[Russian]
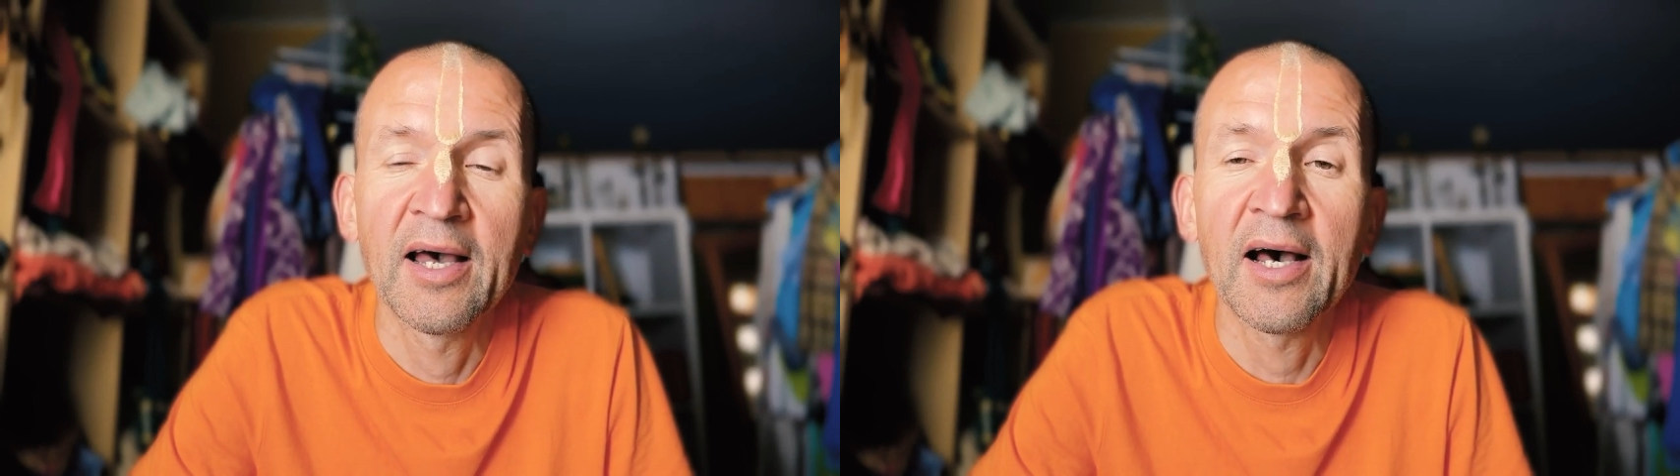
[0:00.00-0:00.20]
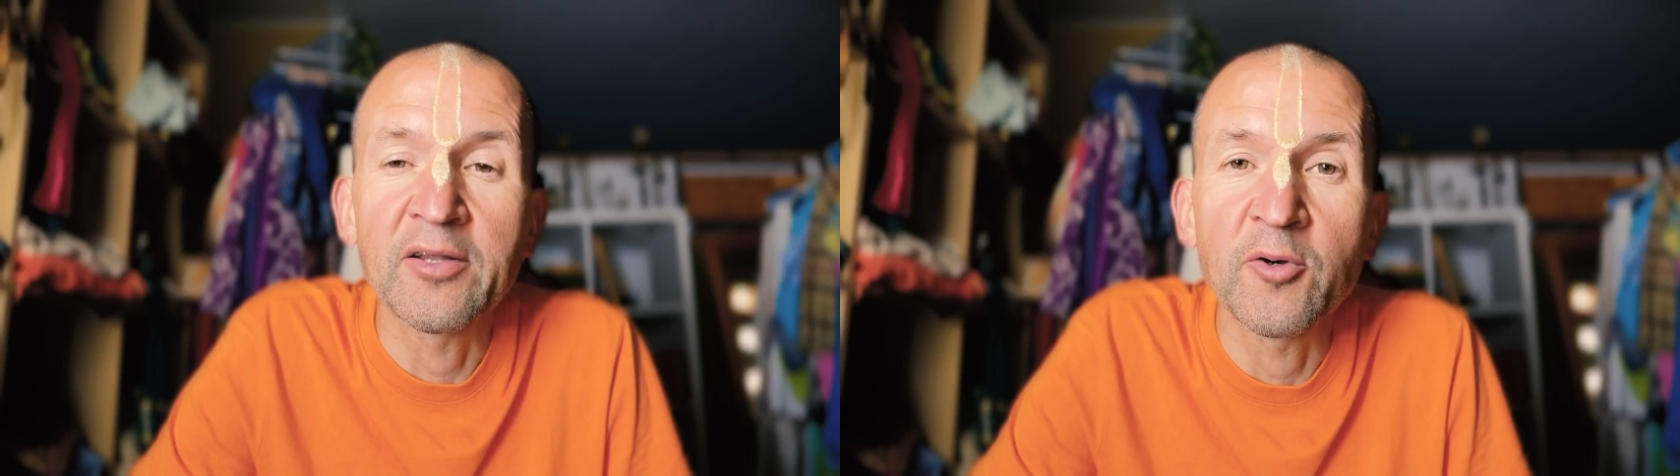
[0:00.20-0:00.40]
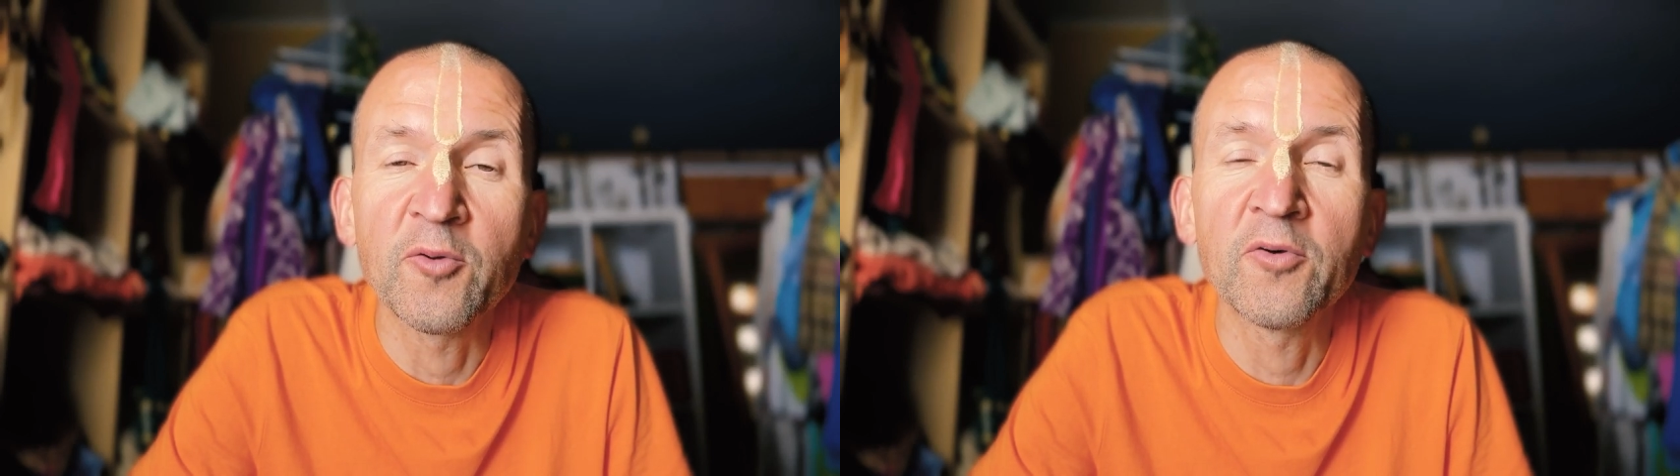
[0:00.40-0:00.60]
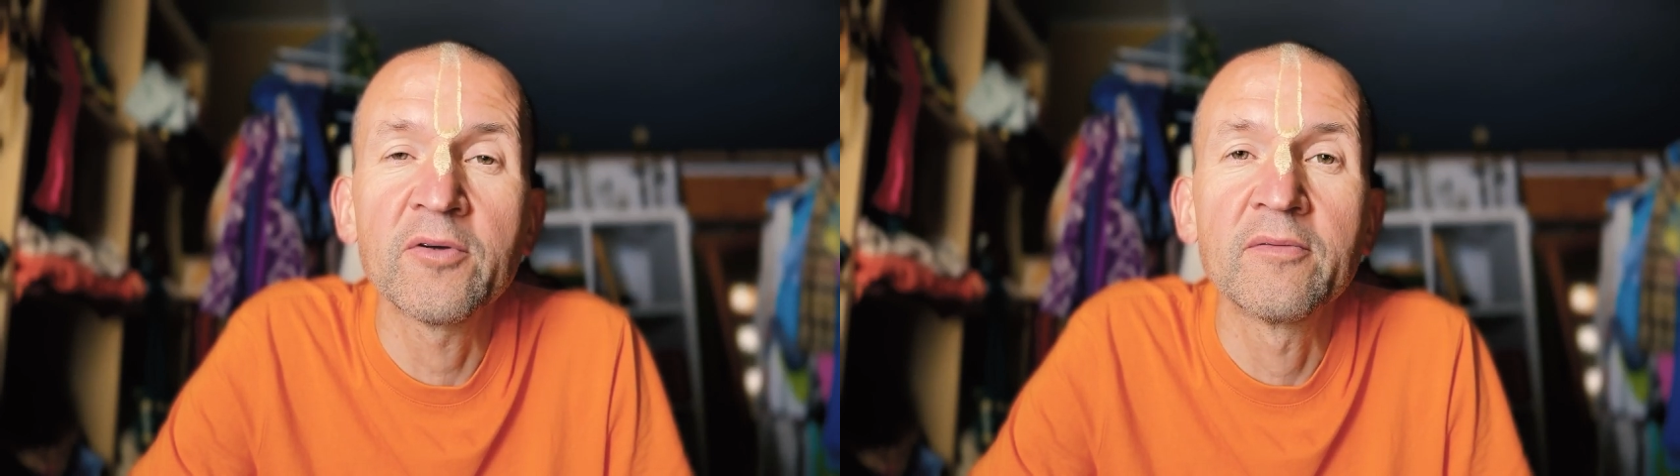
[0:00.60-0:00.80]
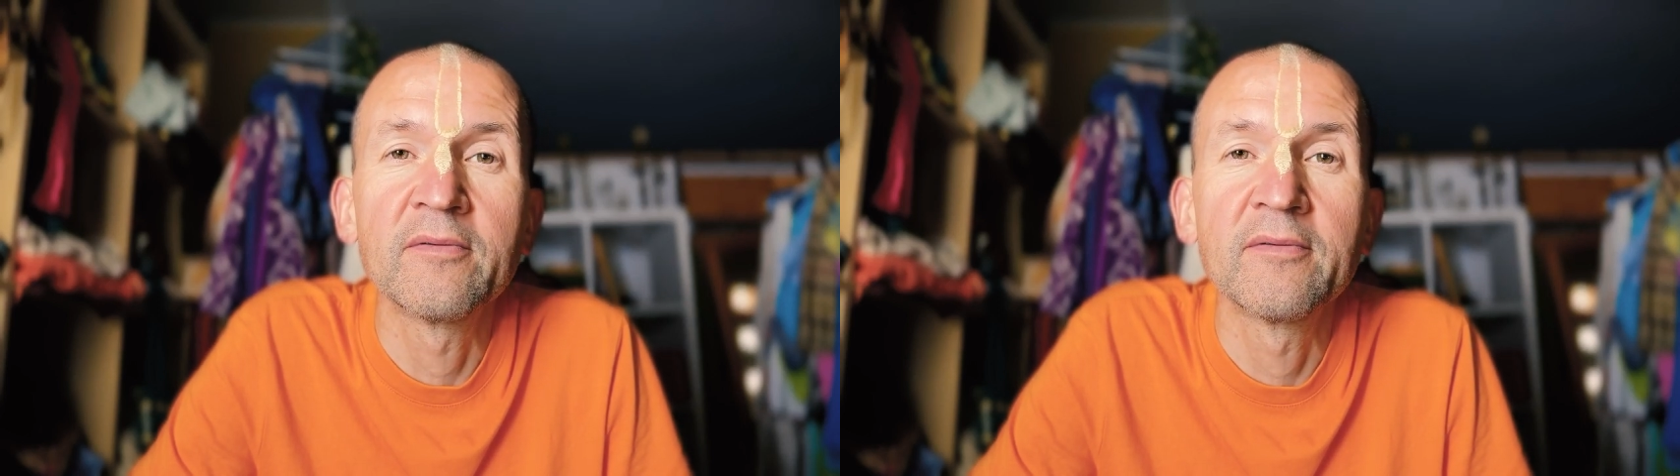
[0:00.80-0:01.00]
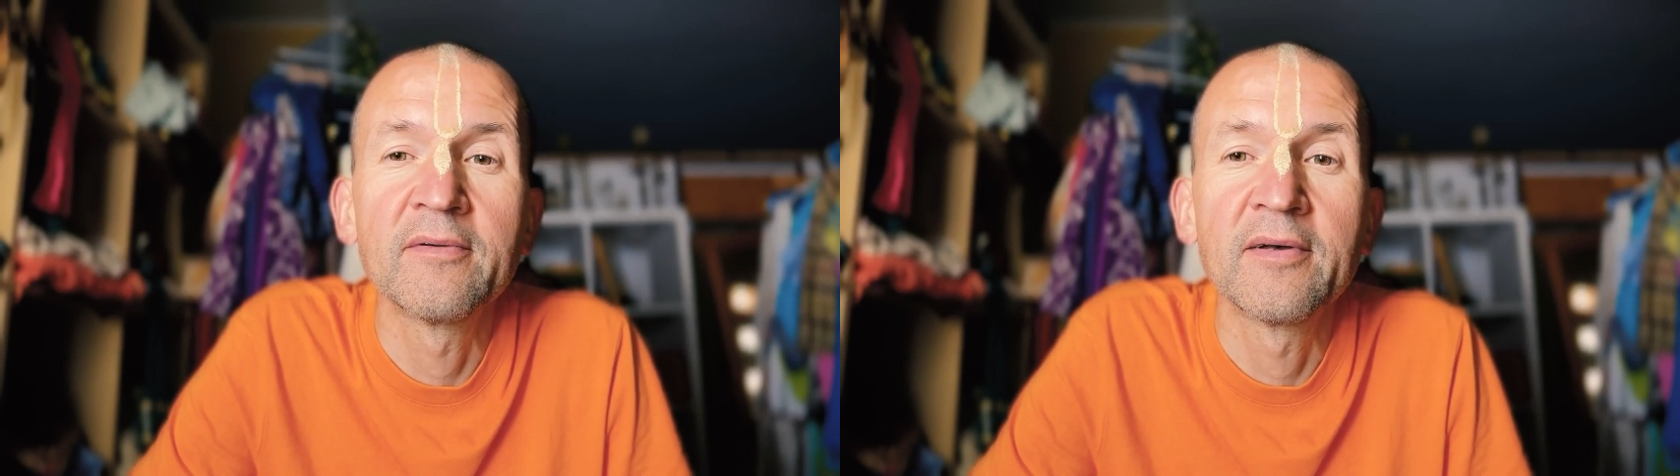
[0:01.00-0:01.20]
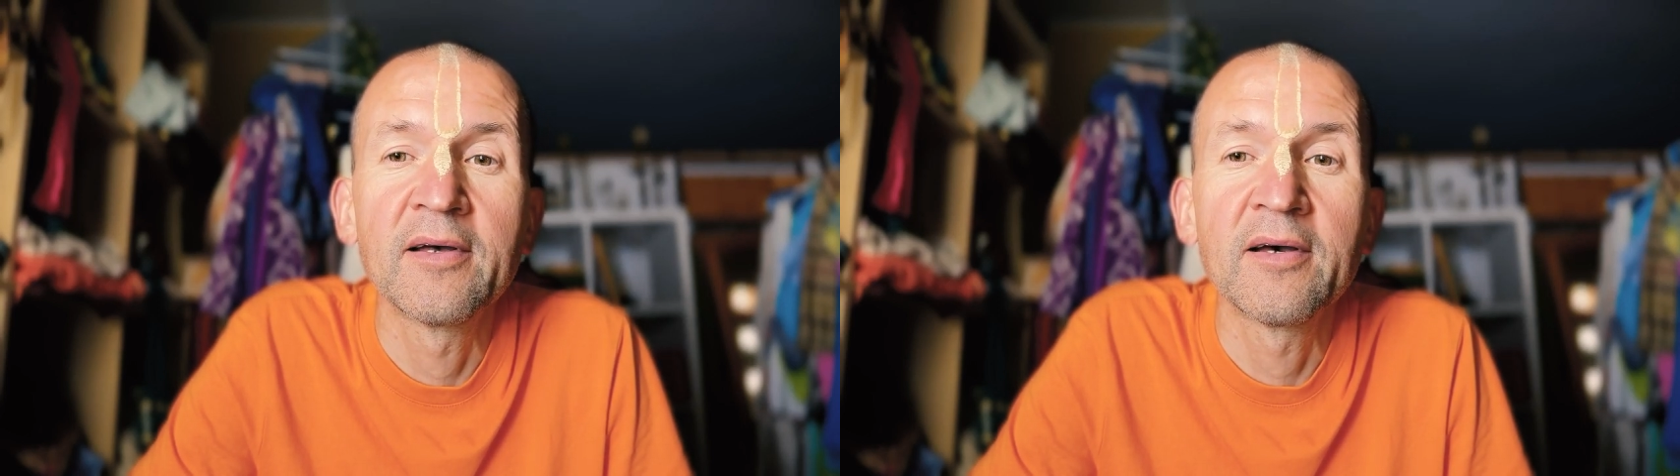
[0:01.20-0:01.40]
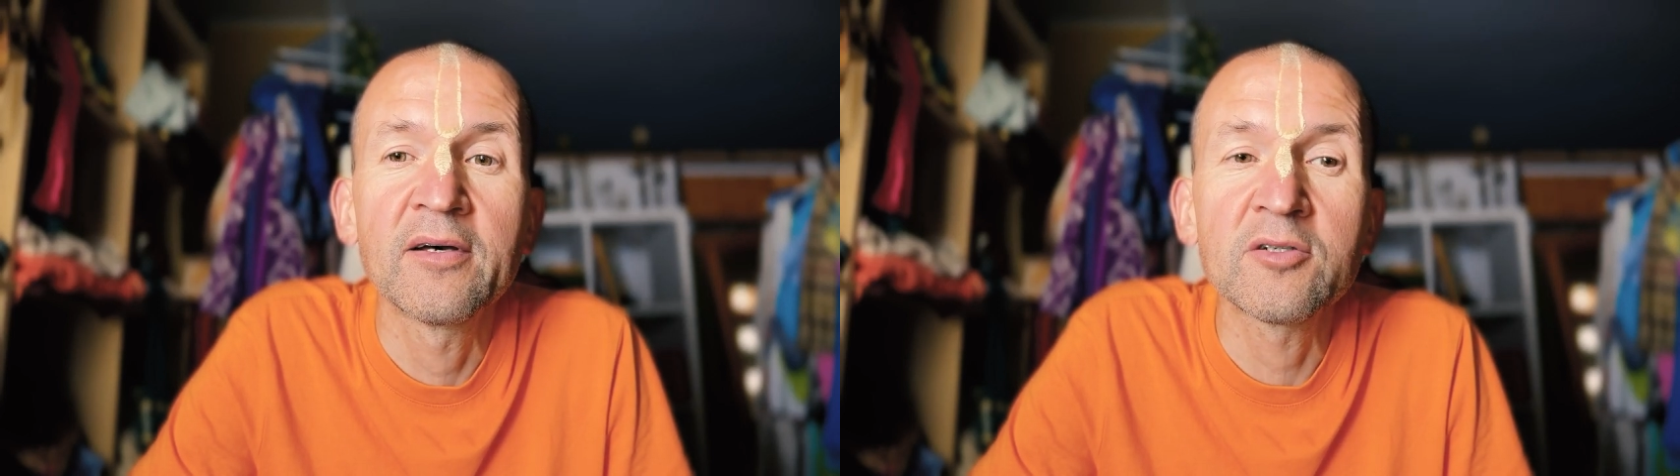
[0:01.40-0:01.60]
А другой
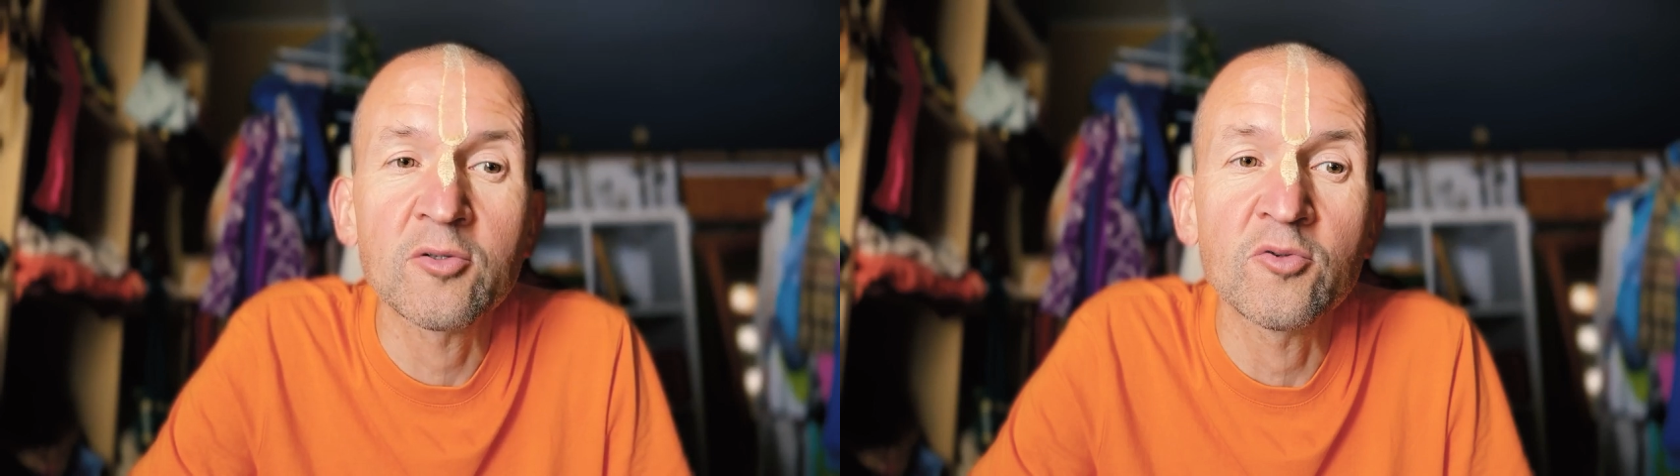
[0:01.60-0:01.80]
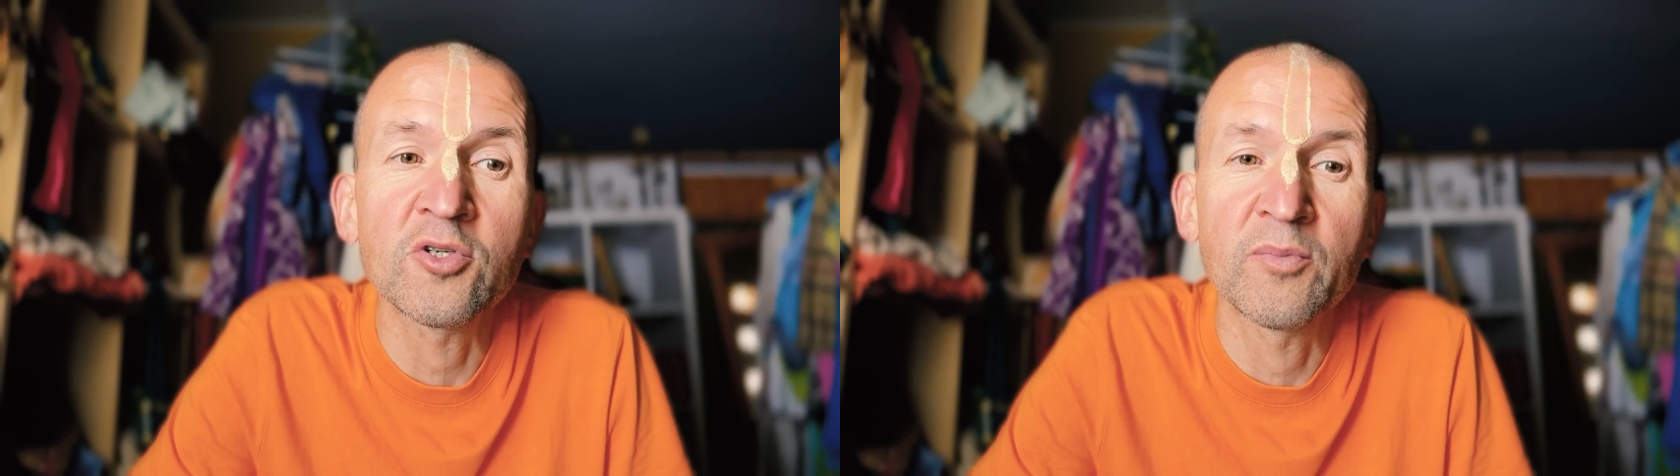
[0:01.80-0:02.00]
служит